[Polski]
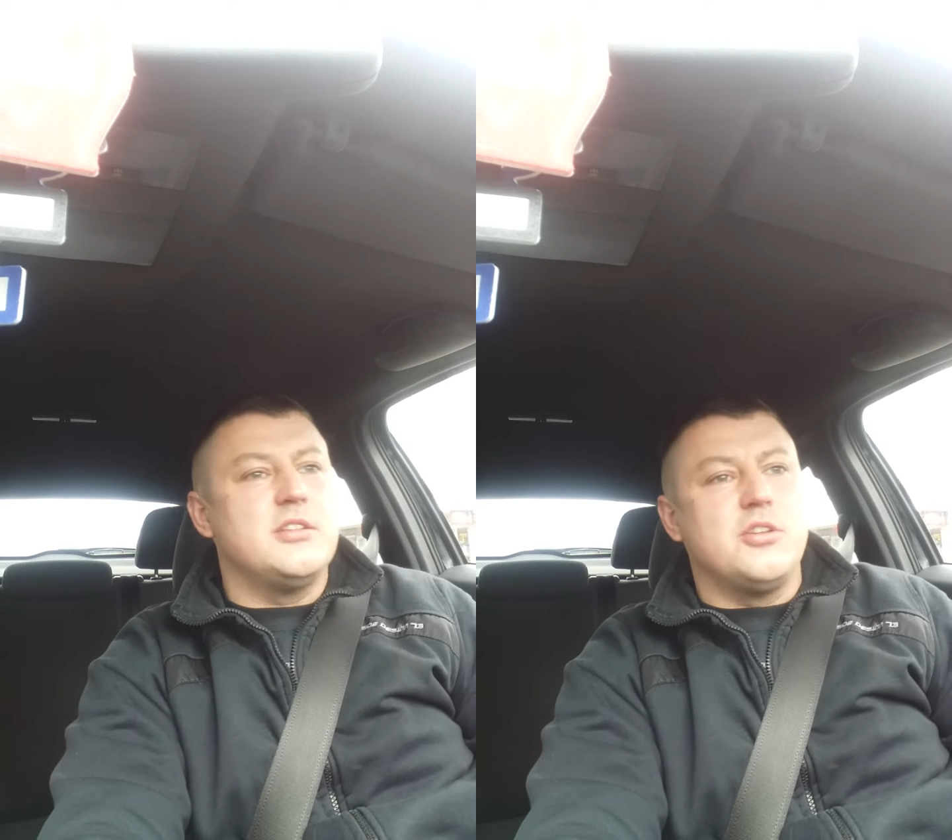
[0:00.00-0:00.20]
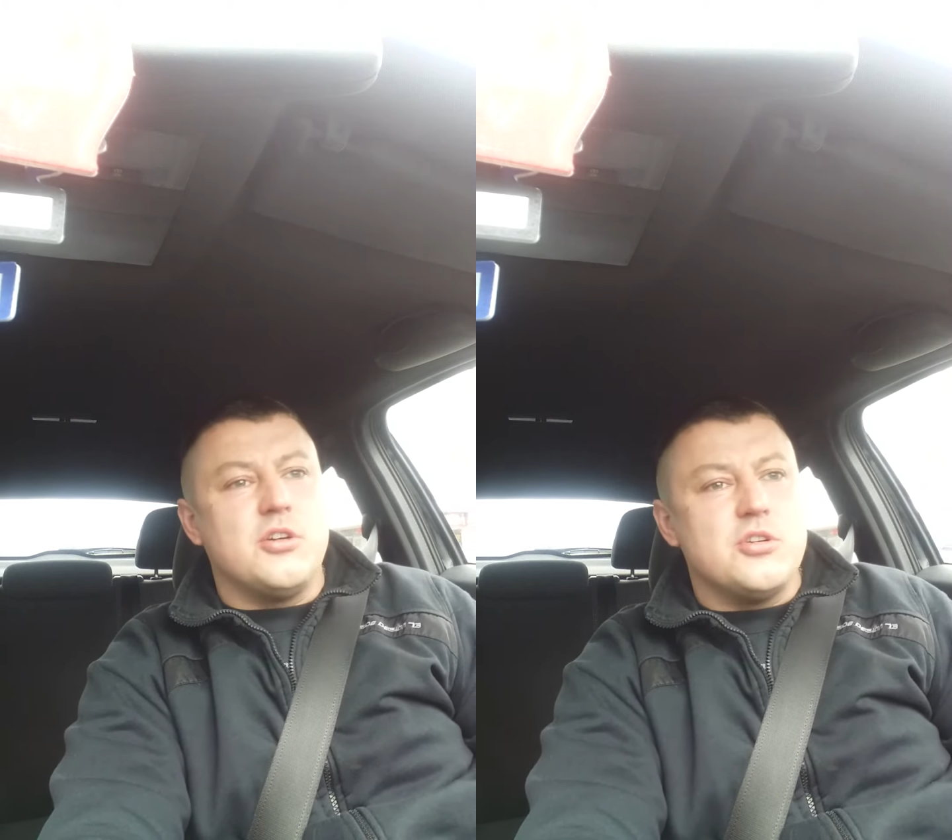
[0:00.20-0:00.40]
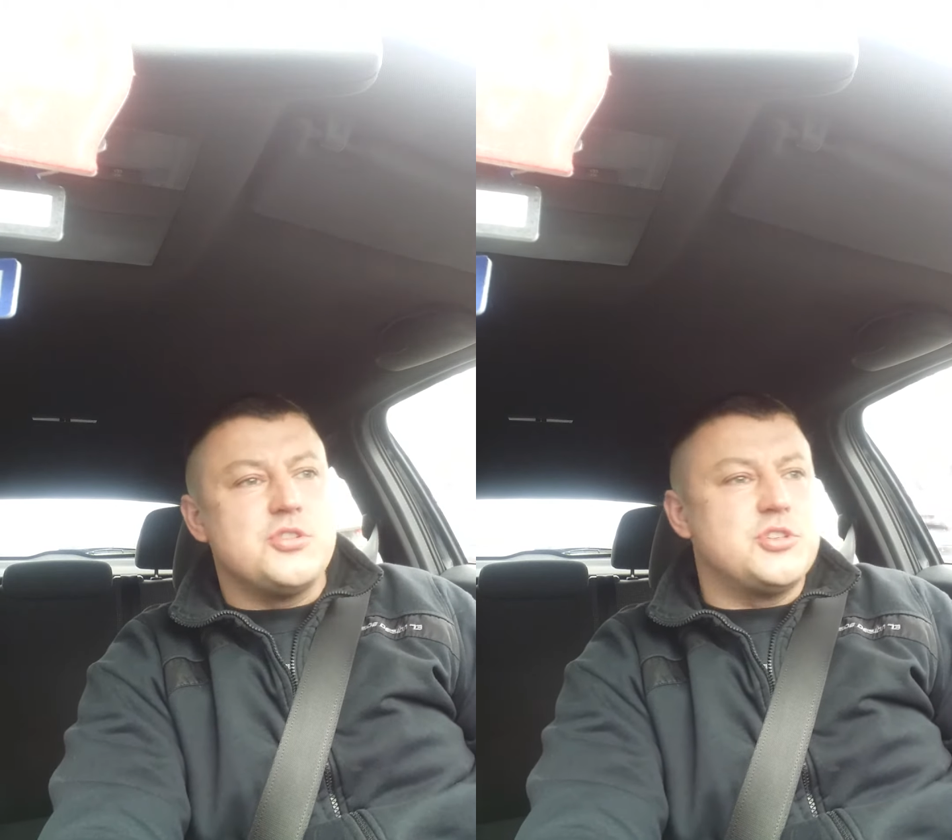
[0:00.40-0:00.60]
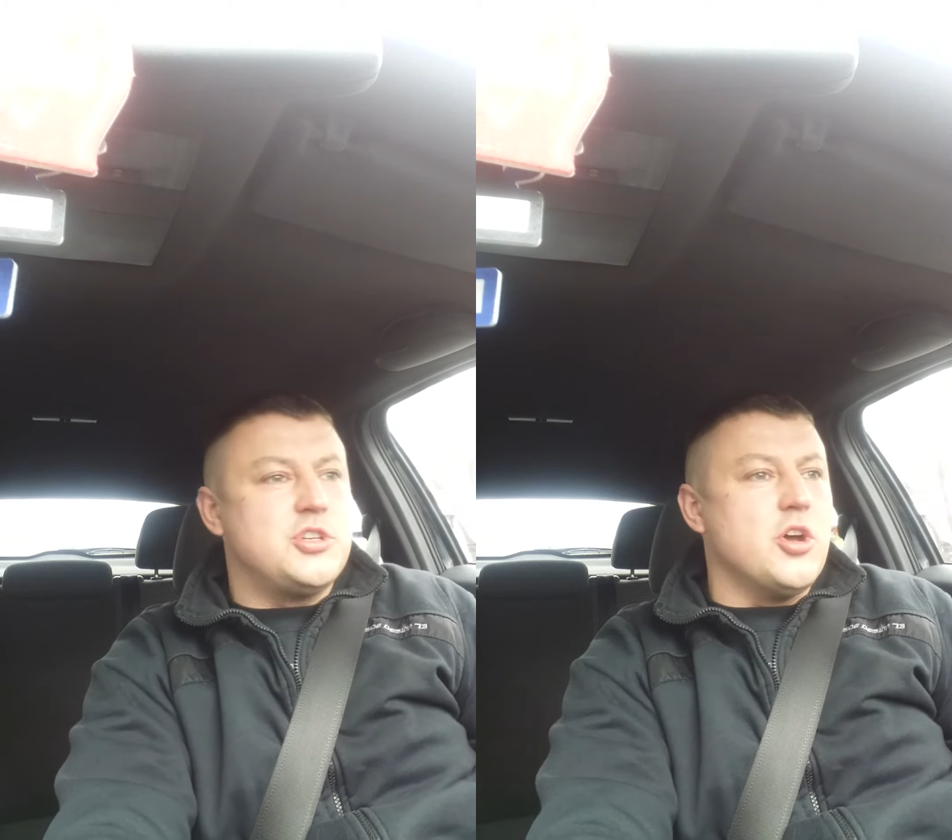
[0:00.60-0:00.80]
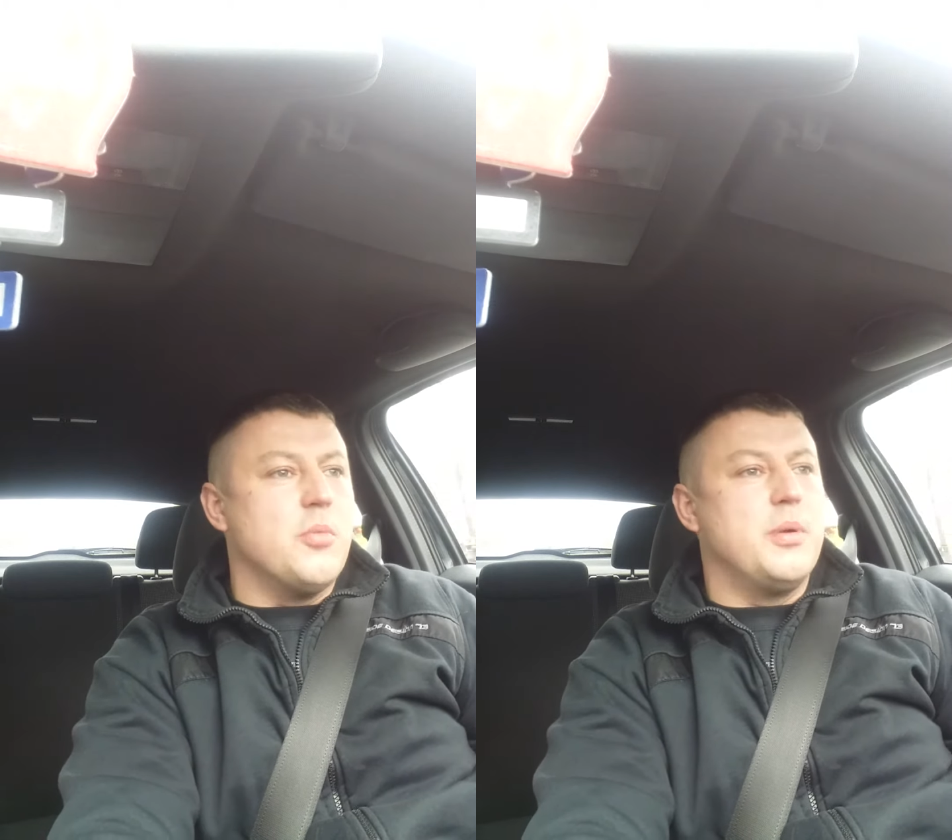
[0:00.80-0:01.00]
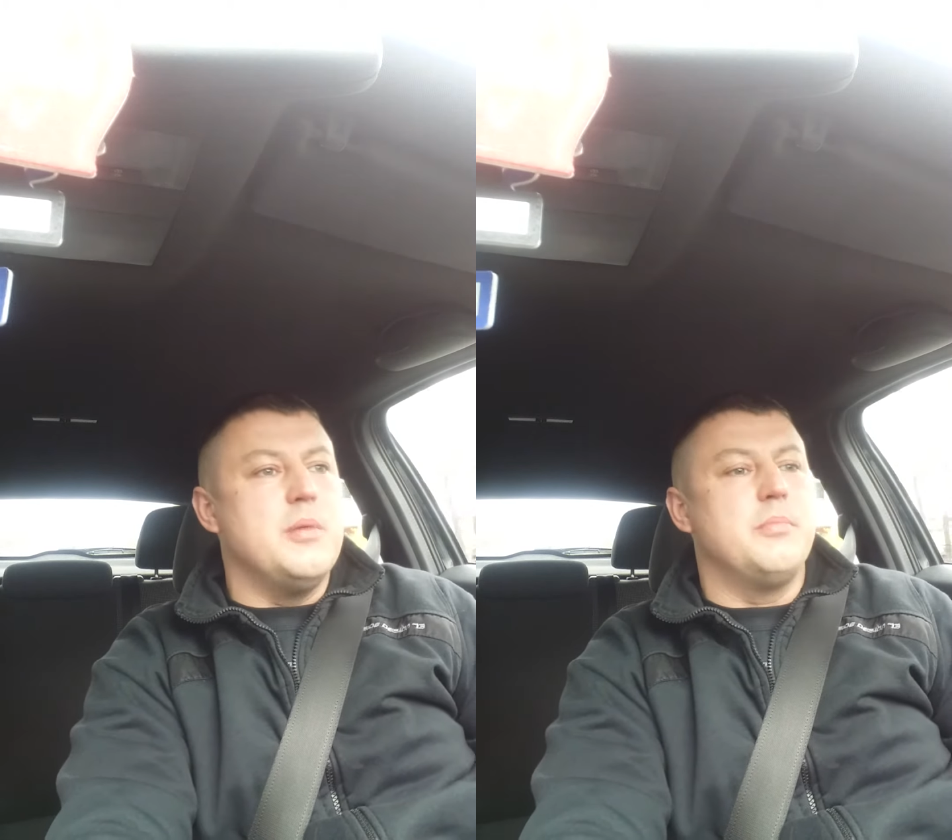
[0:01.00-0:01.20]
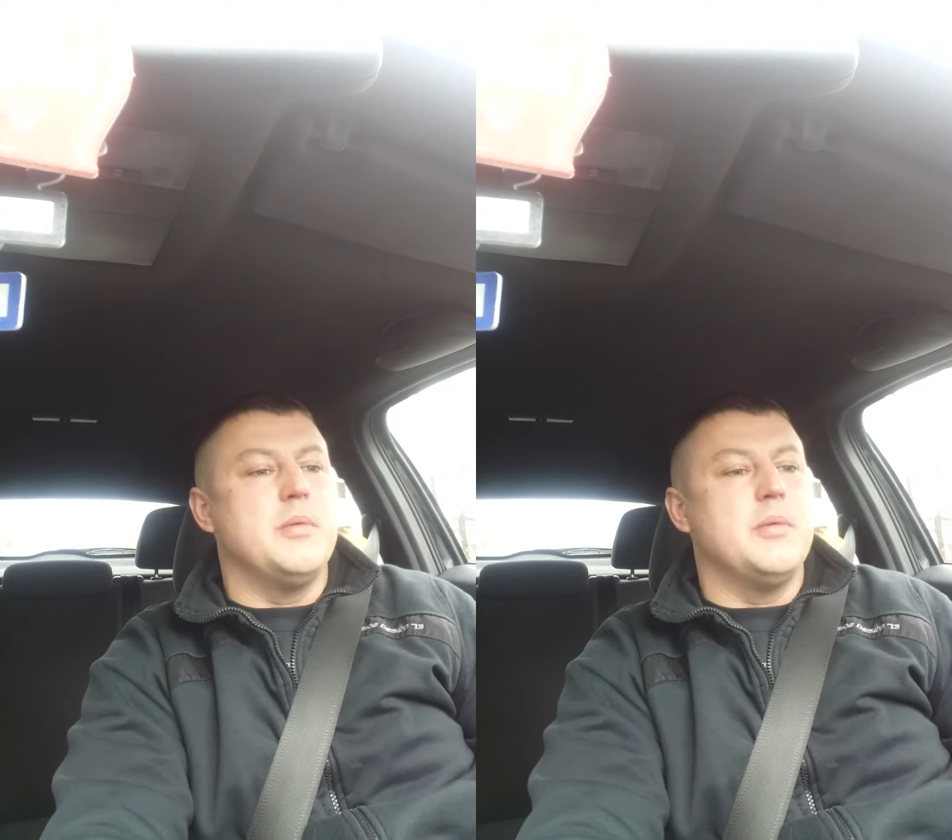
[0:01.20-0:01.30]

dość dobrym,